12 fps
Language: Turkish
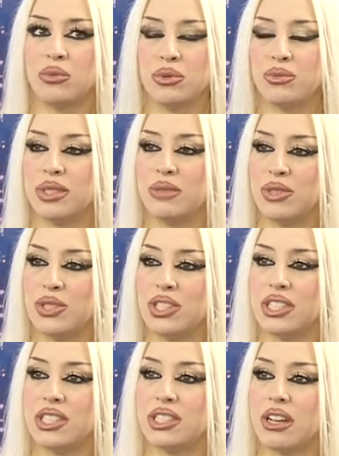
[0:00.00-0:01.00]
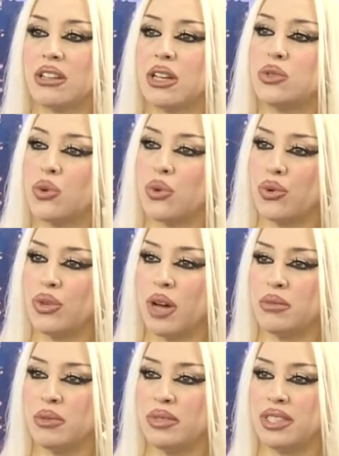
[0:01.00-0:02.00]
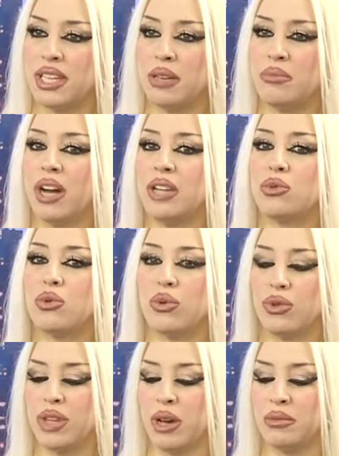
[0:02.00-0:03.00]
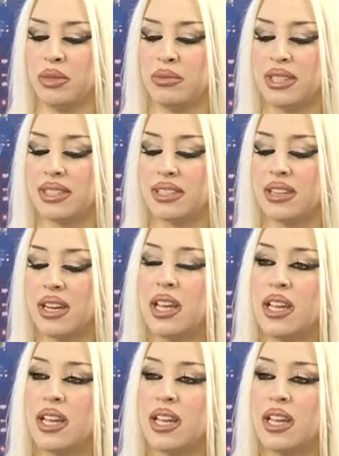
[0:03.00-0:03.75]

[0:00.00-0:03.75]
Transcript: Bu bizim için inşallah çok önemli bir rehber, çok önemli bir sır.